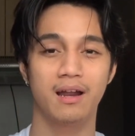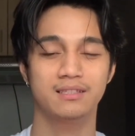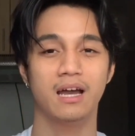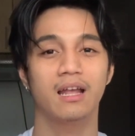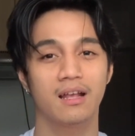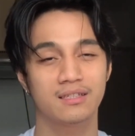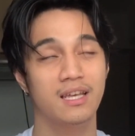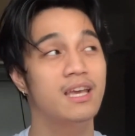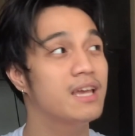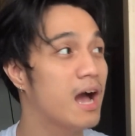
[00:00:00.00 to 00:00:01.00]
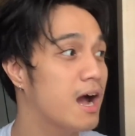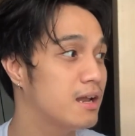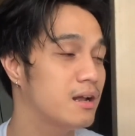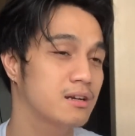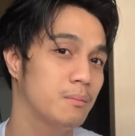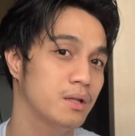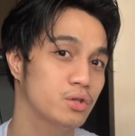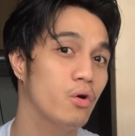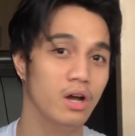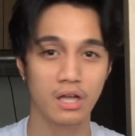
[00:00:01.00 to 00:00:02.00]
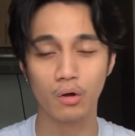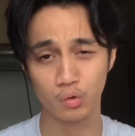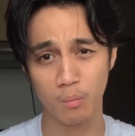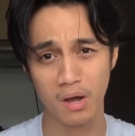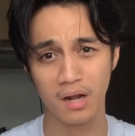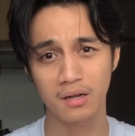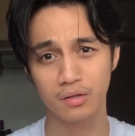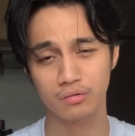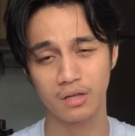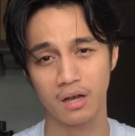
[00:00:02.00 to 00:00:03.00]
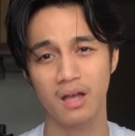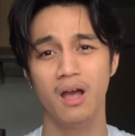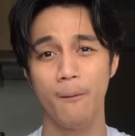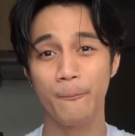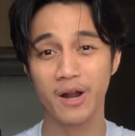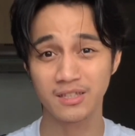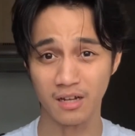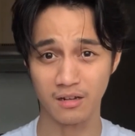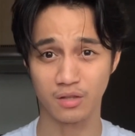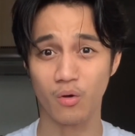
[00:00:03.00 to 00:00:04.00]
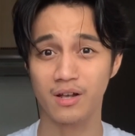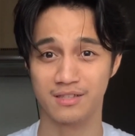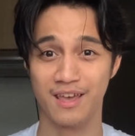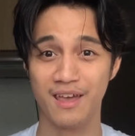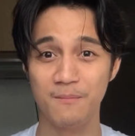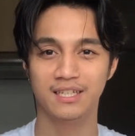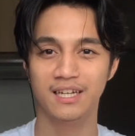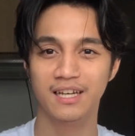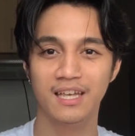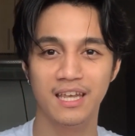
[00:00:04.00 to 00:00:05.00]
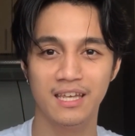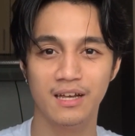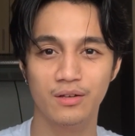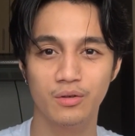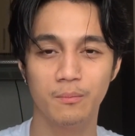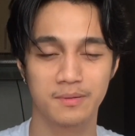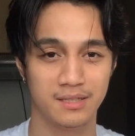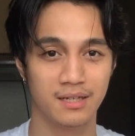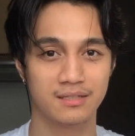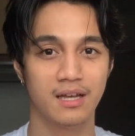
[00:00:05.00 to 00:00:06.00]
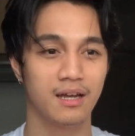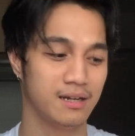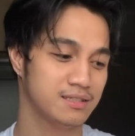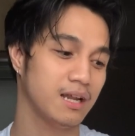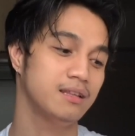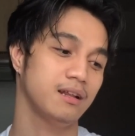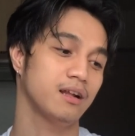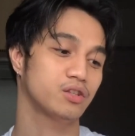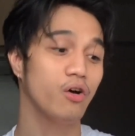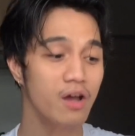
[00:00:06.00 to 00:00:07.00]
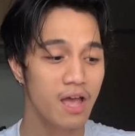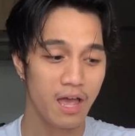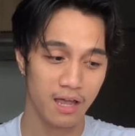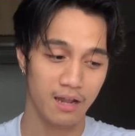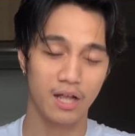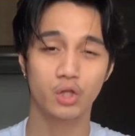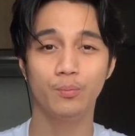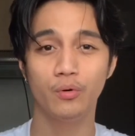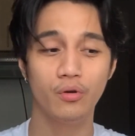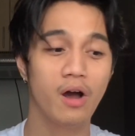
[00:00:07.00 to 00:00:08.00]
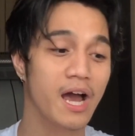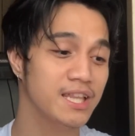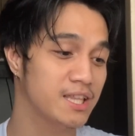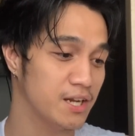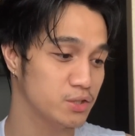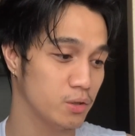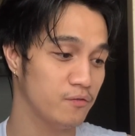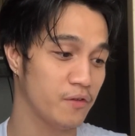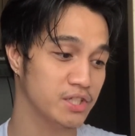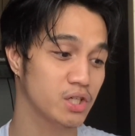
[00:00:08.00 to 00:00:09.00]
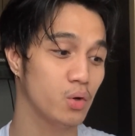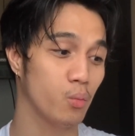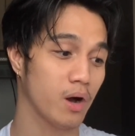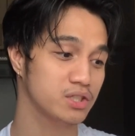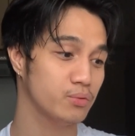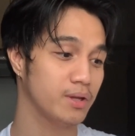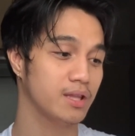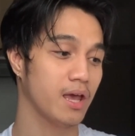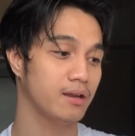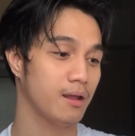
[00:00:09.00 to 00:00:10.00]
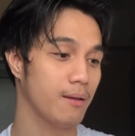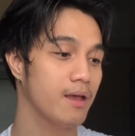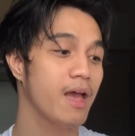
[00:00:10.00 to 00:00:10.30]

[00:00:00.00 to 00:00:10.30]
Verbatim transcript: sa akin kasi hiyangan lang naman to. Kaya ako tumagal dito sa product na to kasi kasi naging hiyang yung product sa akin ng salitig na to. Ito po yung Hydration Facial Wash with N